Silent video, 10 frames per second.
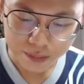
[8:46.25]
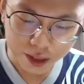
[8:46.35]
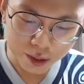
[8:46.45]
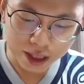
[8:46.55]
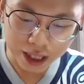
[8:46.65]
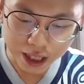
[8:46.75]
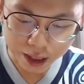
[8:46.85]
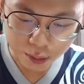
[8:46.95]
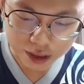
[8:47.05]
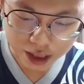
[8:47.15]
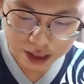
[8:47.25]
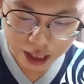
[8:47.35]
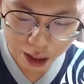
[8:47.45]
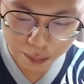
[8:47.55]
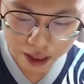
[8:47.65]
因为你看啊，我现在写
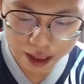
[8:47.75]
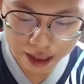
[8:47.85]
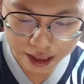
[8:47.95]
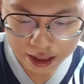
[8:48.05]
号码零一